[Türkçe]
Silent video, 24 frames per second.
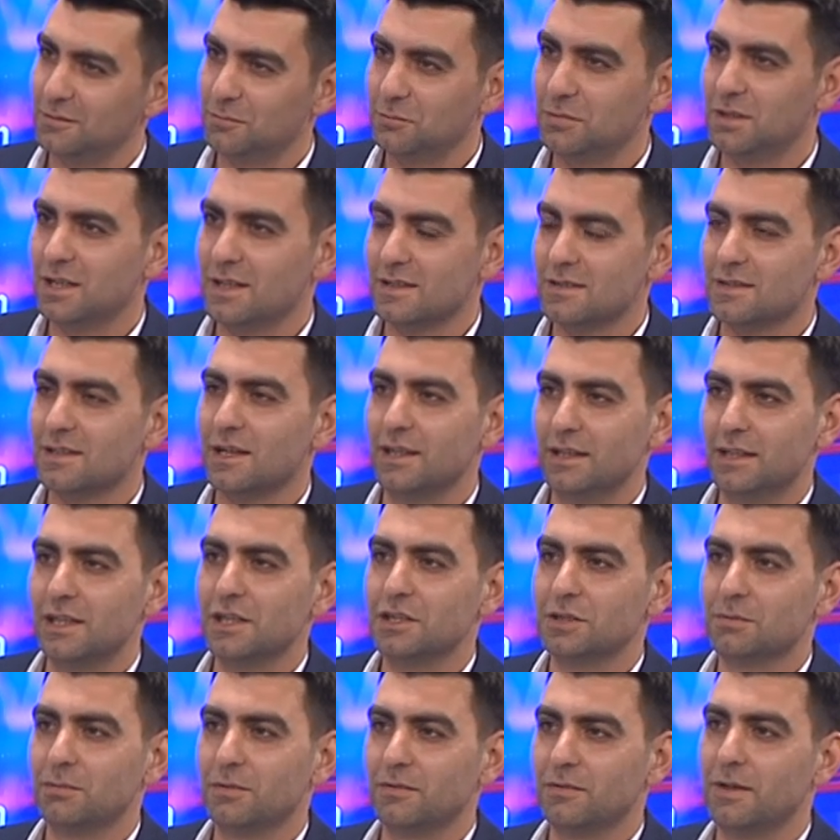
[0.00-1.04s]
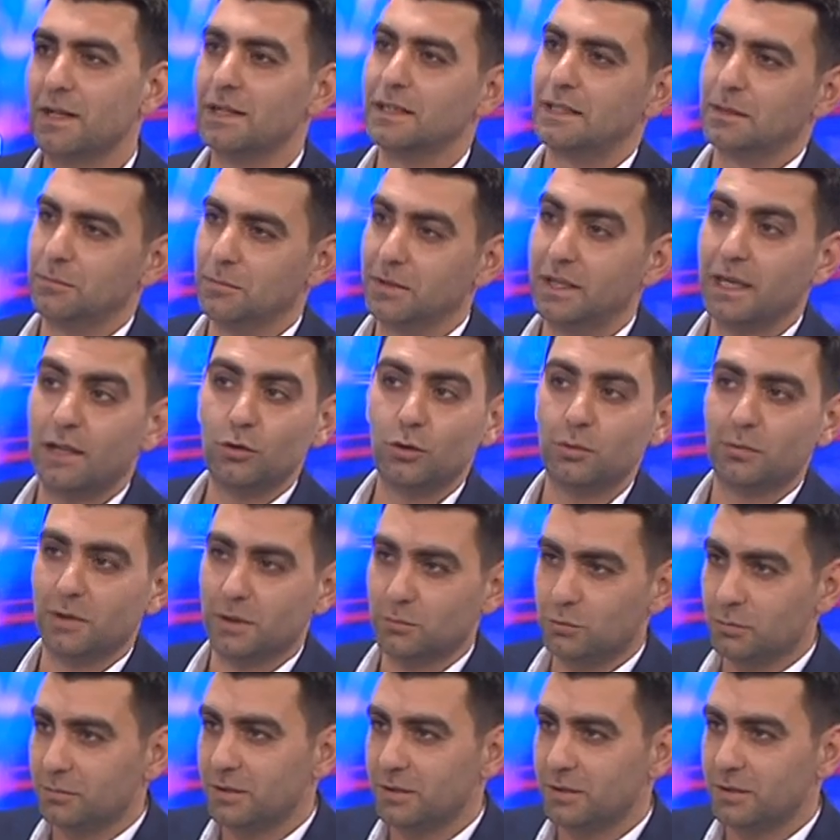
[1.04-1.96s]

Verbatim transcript: biraz daha iyileşme var gibi geliyor bana.